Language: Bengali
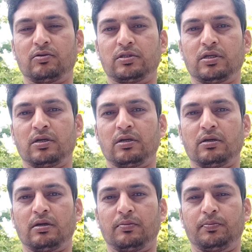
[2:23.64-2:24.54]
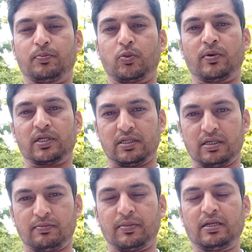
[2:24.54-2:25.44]
হচ্ছে
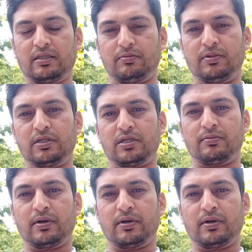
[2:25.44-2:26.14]
প্রবাসের বাড়িতে বিদেশের